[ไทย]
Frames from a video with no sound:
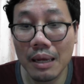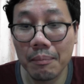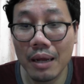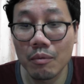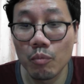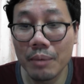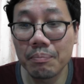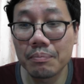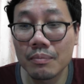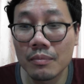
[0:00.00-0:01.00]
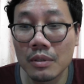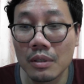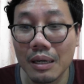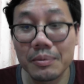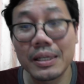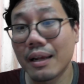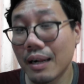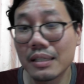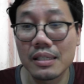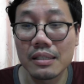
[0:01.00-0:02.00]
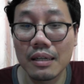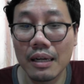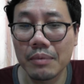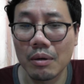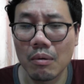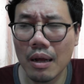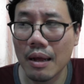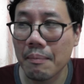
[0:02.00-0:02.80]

ทำงานวิบรับใช้ใกล้ชิดนะครับ แต่ว่า